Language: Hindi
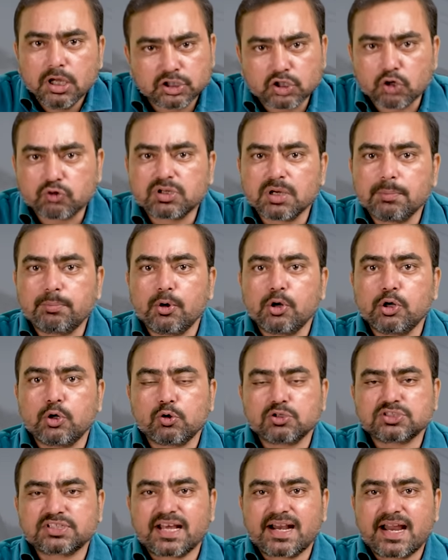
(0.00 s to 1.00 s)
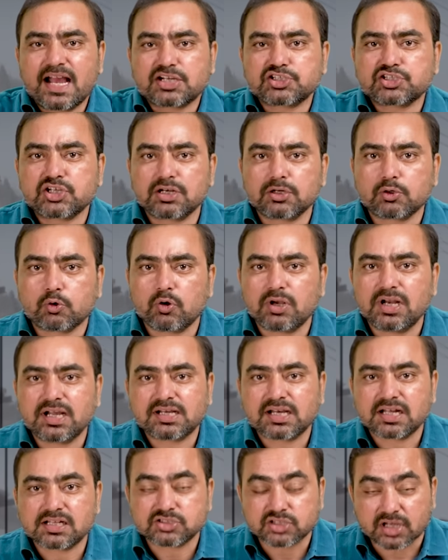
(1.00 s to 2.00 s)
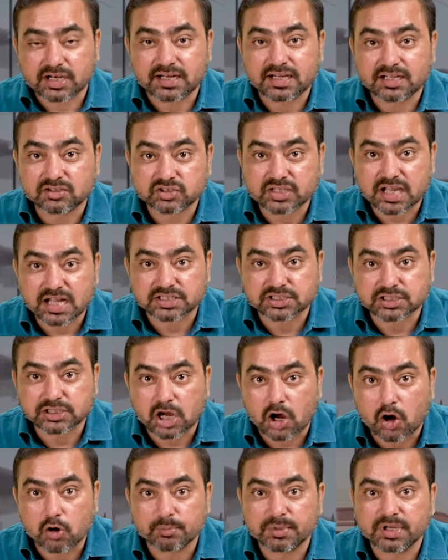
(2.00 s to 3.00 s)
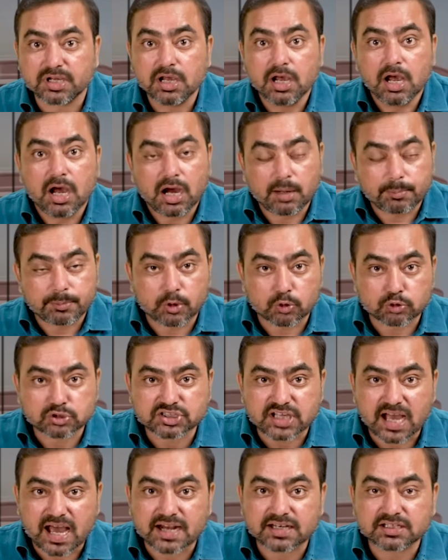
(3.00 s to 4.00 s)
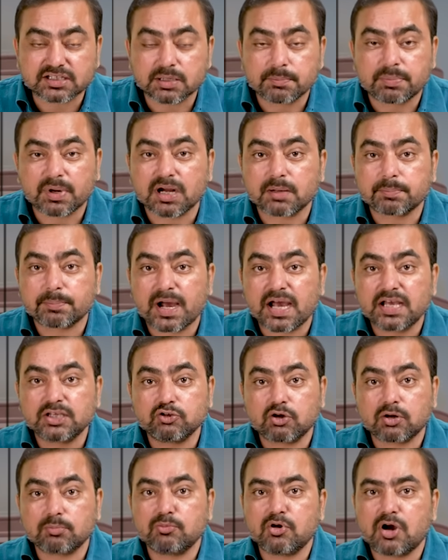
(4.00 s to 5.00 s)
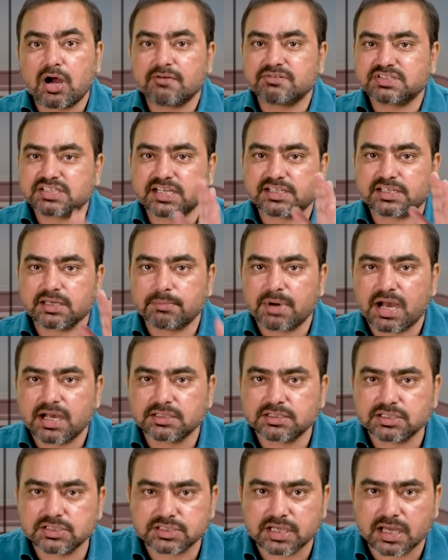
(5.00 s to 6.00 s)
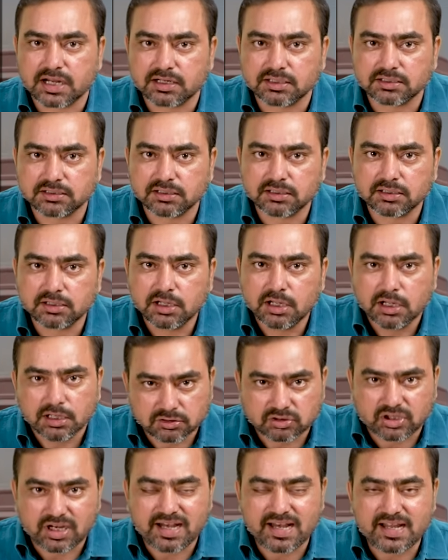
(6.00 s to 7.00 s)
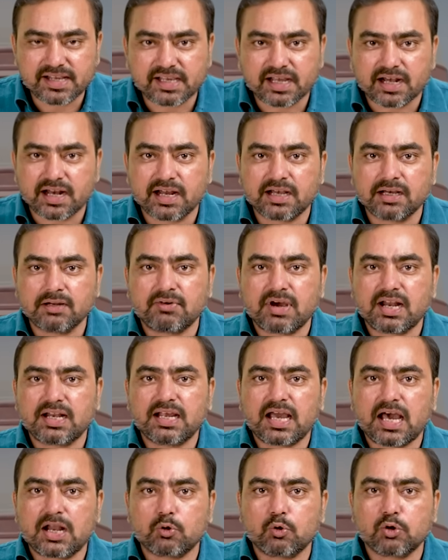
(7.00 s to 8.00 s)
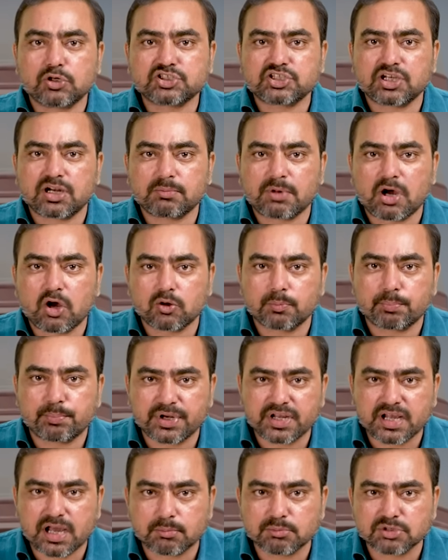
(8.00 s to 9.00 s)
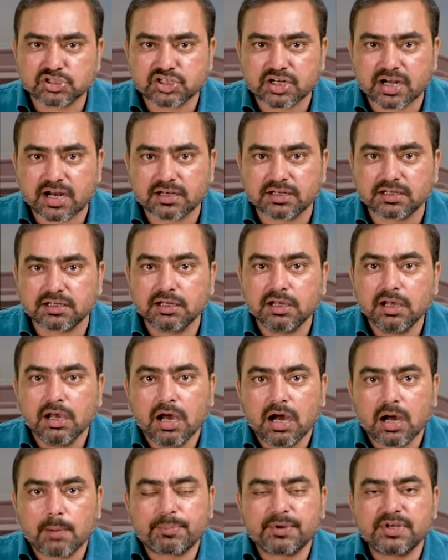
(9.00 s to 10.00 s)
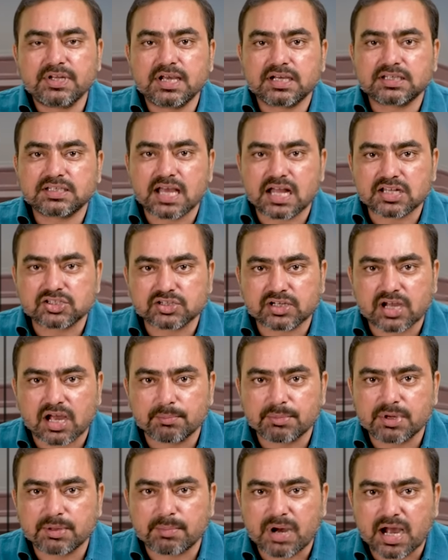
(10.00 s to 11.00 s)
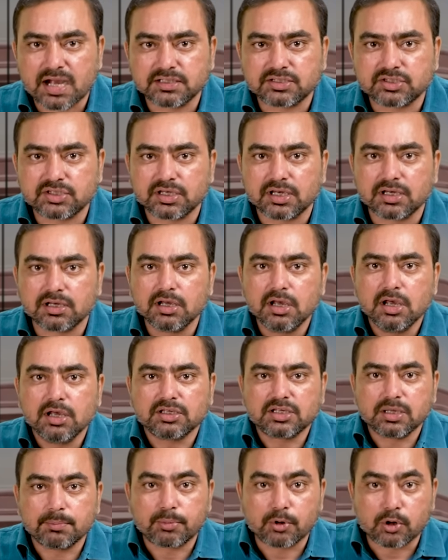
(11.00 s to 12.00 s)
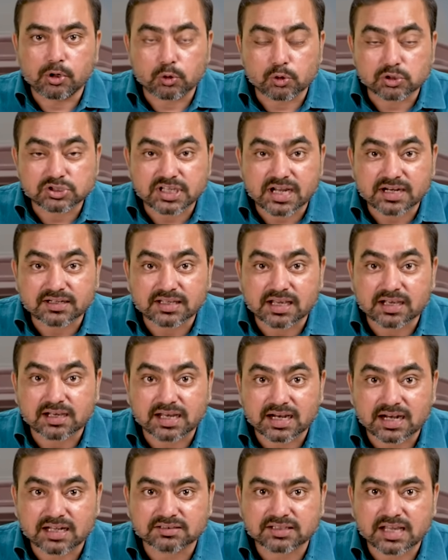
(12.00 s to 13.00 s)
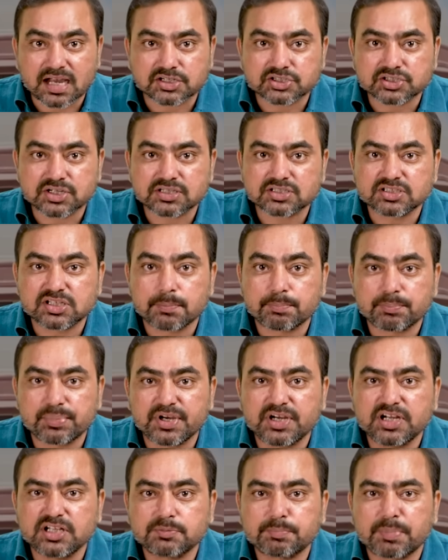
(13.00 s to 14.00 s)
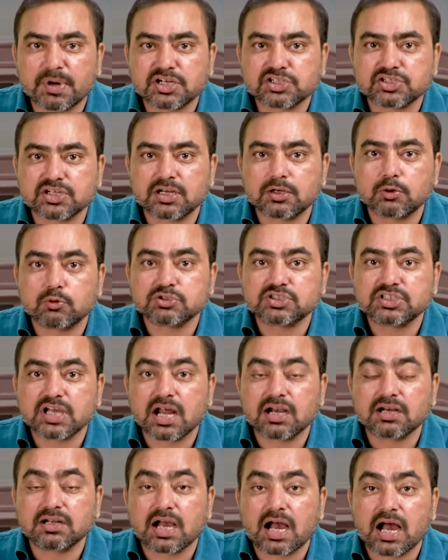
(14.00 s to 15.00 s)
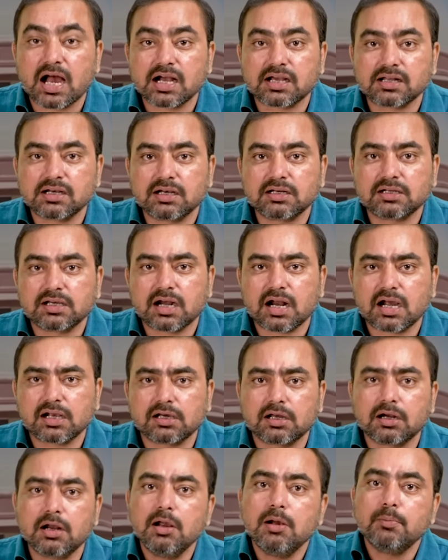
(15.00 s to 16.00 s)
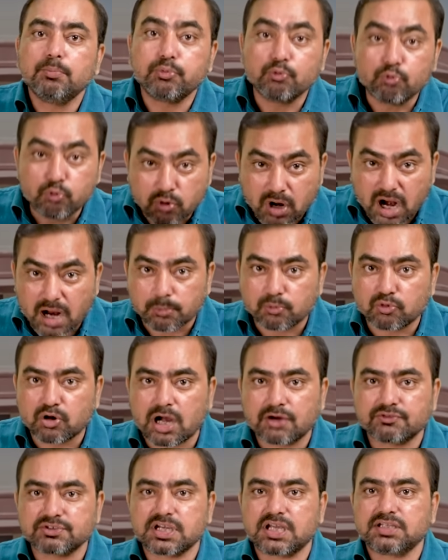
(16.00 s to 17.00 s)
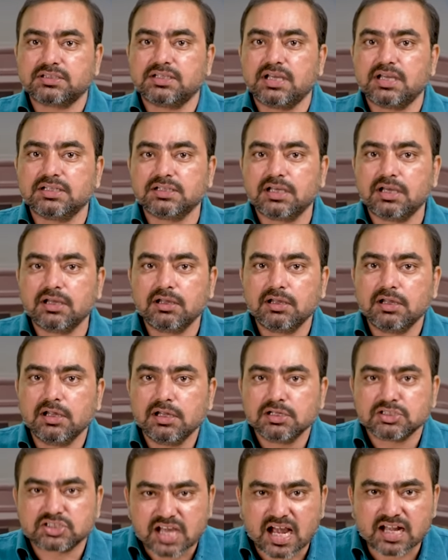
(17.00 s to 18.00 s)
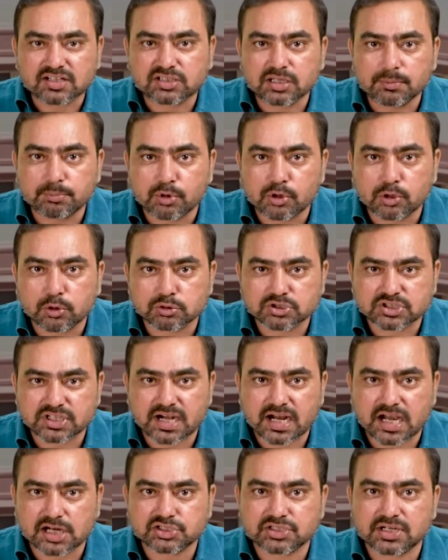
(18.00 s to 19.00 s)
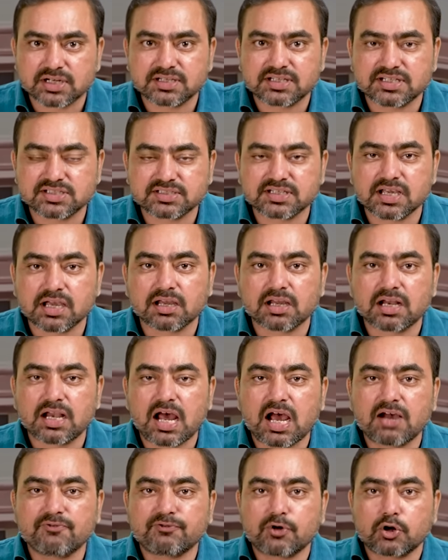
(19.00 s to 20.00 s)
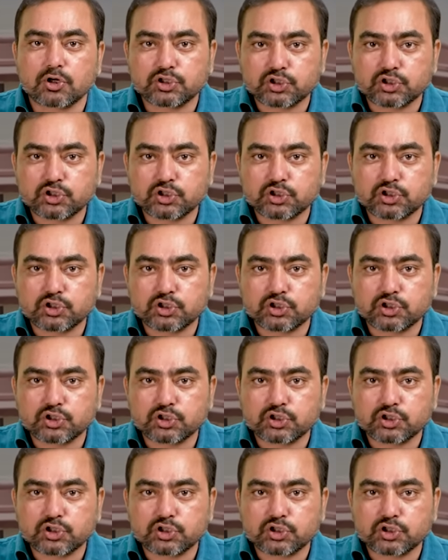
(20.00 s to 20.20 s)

क्योंकि बुलडोजर एक्शन को लेकर जनहित याचिकाओं में अब नुकसान की भरपाई और मुआवजे की मांग की जा रही है दिल्ली के रहने वाले आलोक शर्मा और प्रिया मिश्रा ने अपनी एक याचिका में मांग की है कि बुलडोजर के गलत एक्शन से पीड़ित पक्ष के नुकसान का आकलन कराकर पूरा मुआवजा दिया जाए साथ ही बुलडोजर एक्शन किसके खिलाफ और